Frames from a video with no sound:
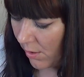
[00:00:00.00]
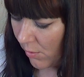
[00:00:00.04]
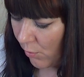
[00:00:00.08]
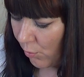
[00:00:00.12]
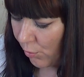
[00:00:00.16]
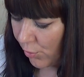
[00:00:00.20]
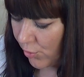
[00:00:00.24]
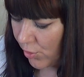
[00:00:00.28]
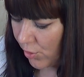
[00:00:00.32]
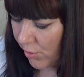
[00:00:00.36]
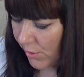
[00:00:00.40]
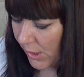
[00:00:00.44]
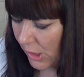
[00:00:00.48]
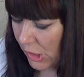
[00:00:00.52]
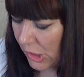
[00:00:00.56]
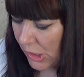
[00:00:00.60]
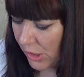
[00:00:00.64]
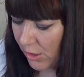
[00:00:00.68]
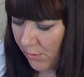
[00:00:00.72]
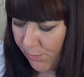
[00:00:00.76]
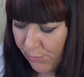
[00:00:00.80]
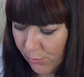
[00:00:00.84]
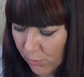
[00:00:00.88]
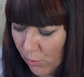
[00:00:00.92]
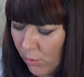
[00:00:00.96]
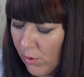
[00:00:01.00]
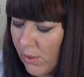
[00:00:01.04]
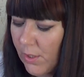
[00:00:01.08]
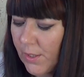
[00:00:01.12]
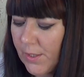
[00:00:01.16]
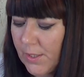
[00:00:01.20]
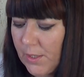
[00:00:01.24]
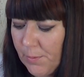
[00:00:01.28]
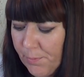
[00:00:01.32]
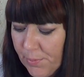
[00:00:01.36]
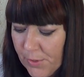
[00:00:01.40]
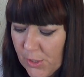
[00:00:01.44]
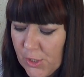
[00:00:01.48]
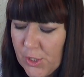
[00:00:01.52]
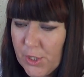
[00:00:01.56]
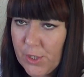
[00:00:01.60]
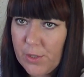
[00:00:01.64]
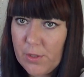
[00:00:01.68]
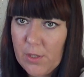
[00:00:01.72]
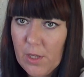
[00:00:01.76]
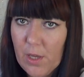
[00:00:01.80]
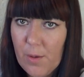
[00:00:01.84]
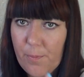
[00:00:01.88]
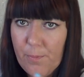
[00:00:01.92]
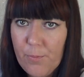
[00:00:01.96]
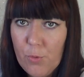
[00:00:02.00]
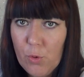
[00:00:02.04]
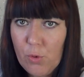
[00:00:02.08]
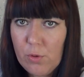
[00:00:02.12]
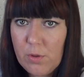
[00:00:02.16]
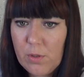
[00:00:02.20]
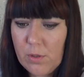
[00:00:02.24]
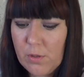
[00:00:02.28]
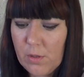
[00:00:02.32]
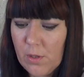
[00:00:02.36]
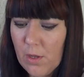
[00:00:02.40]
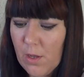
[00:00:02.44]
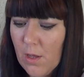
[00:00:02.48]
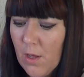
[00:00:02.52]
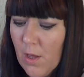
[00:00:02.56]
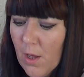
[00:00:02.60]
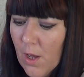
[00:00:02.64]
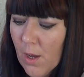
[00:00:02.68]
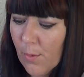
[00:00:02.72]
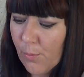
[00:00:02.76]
очень даже неплохо и прошито, и обметано.